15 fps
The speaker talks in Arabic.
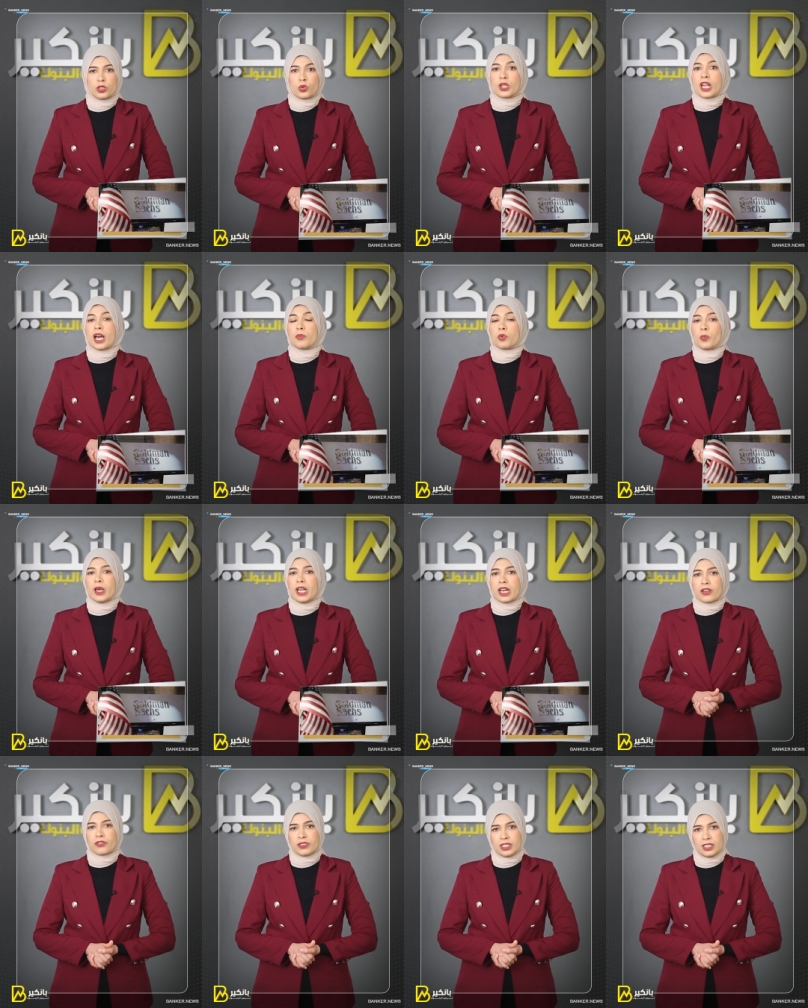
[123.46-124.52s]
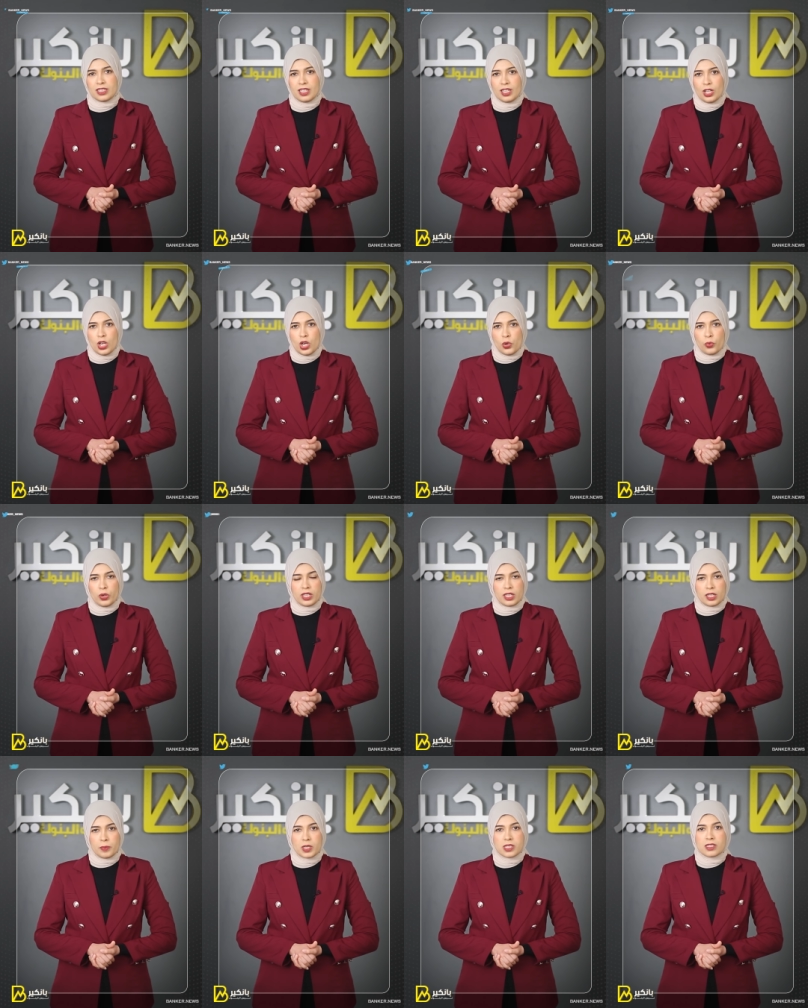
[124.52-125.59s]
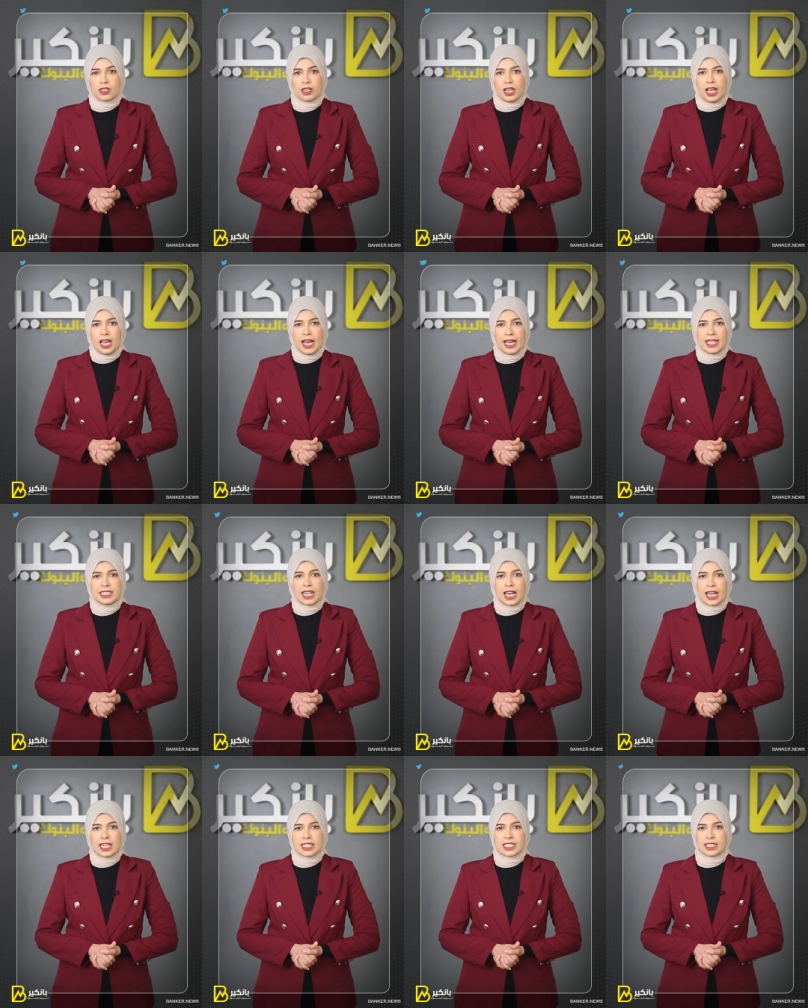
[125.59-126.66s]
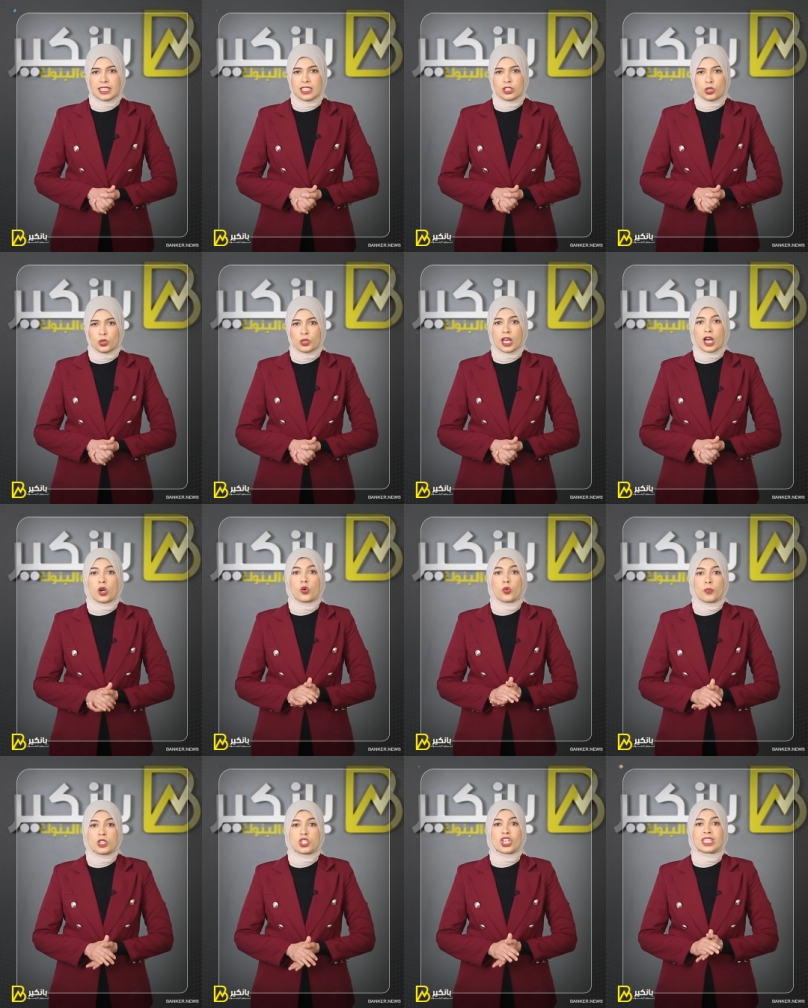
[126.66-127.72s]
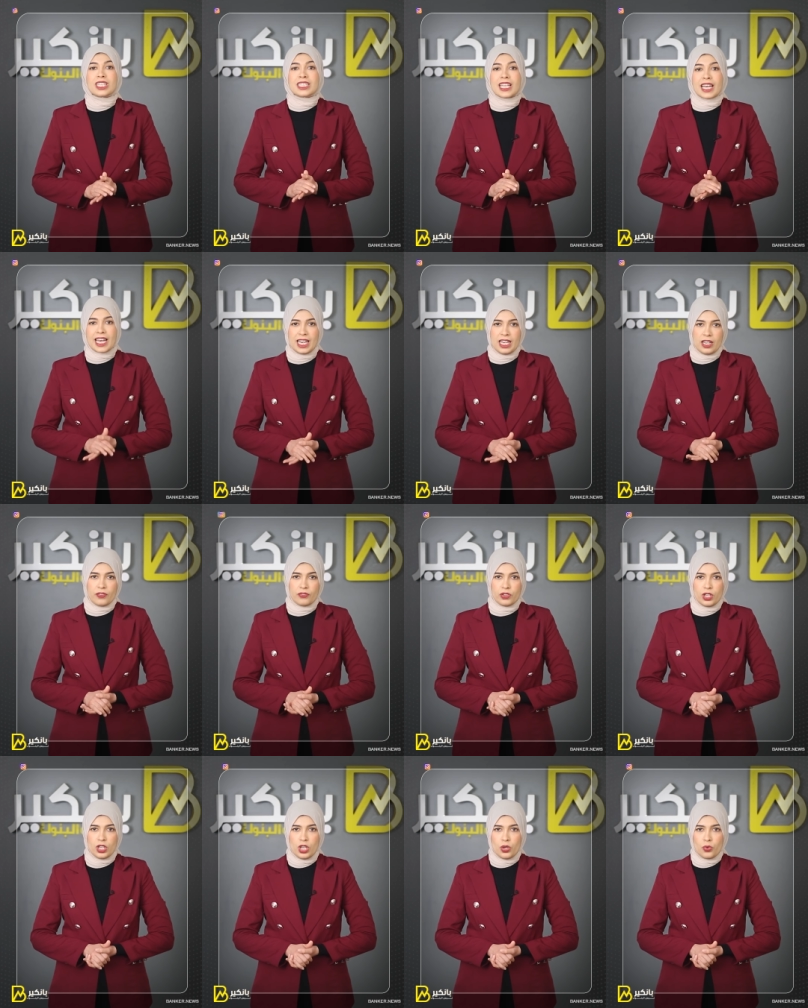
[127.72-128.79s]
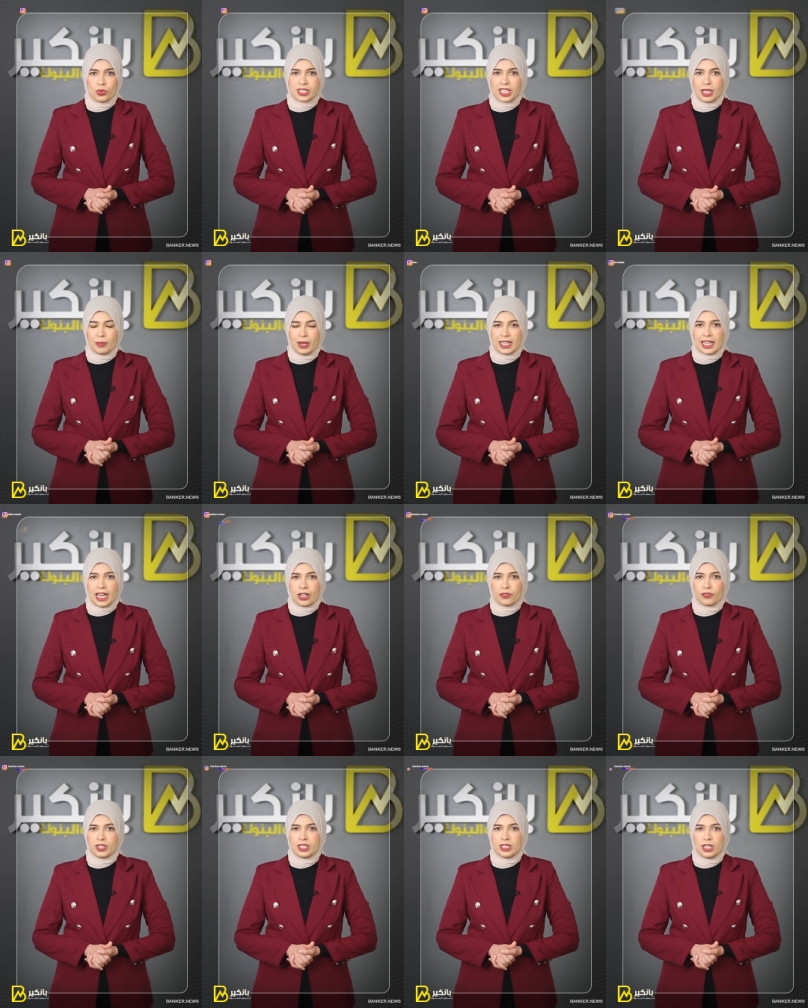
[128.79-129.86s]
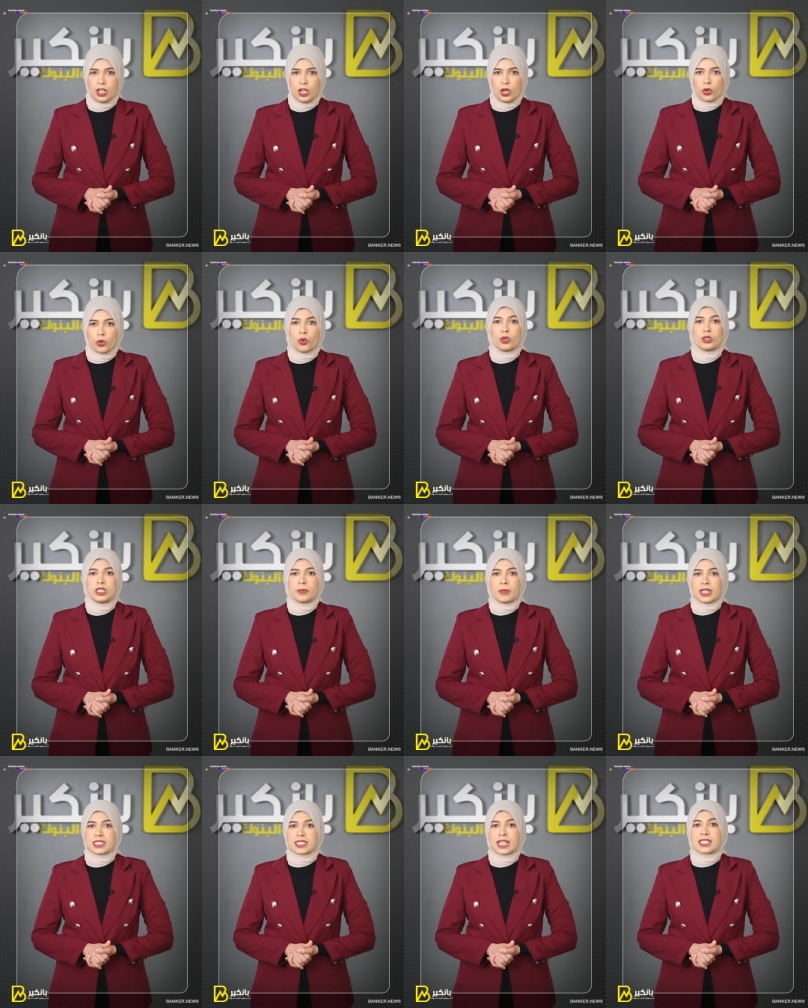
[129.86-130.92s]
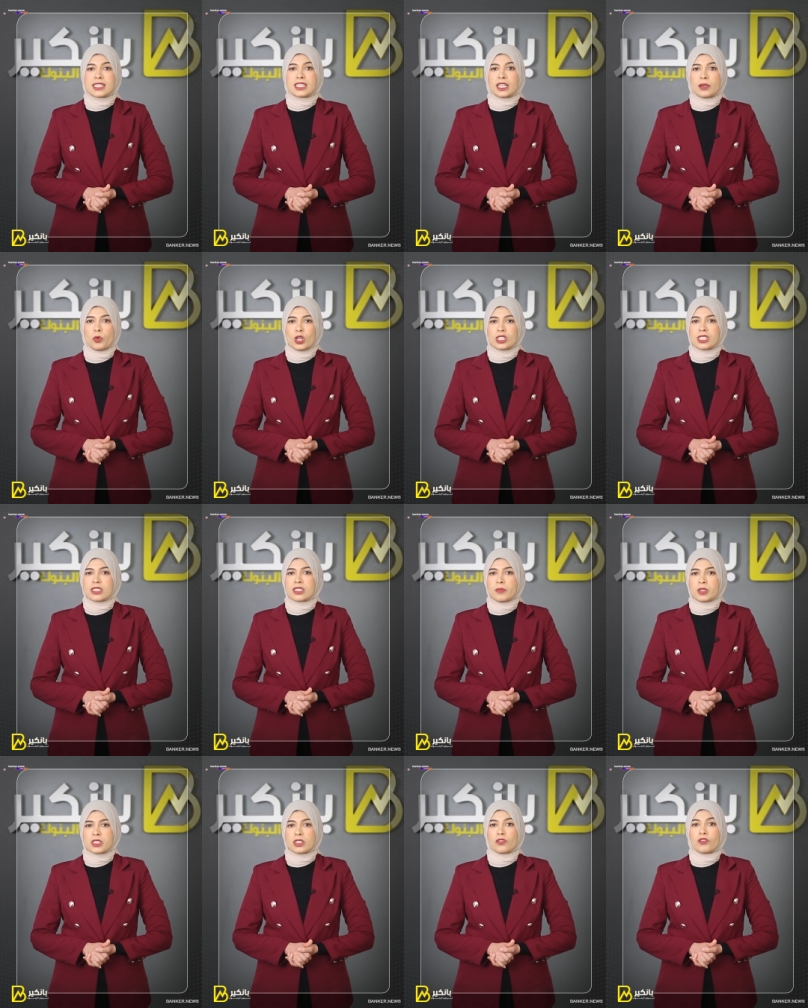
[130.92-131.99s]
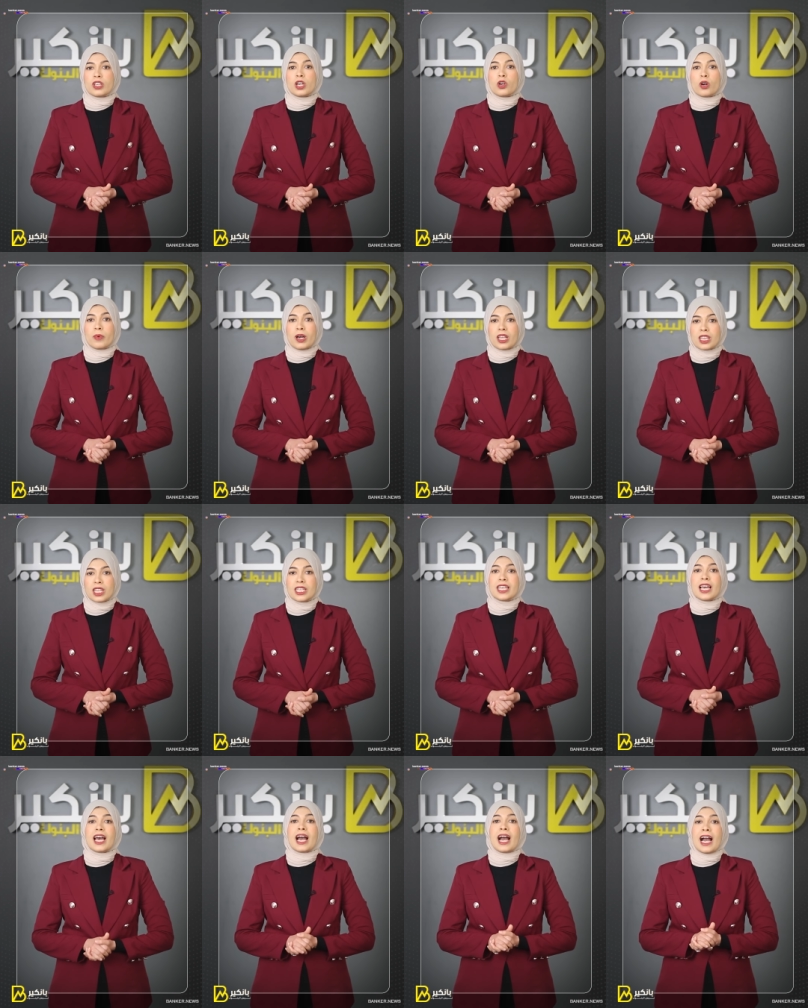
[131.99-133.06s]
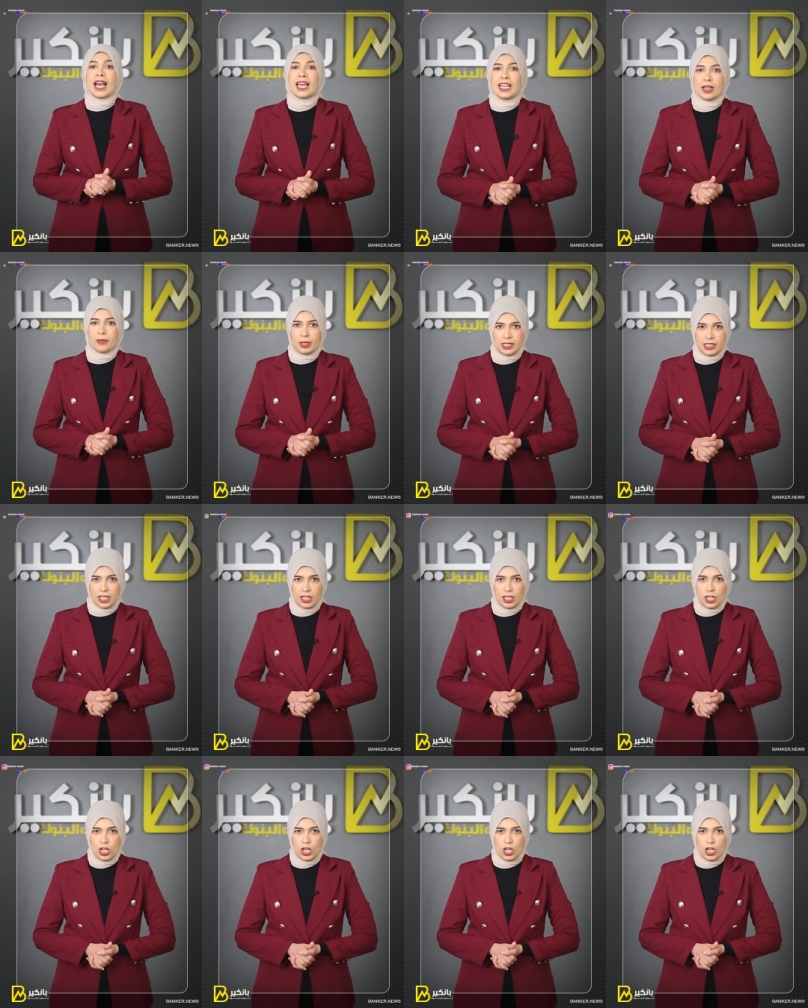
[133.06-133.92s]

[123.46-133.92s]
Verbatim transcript: ديونها مبالغ فيه وان مصر قادره على سداد ديونها ومش هتتخلف وزي ما احنا عارفين جولدمان ساكس ده مؤسسة مصرفية وبحثية عالمية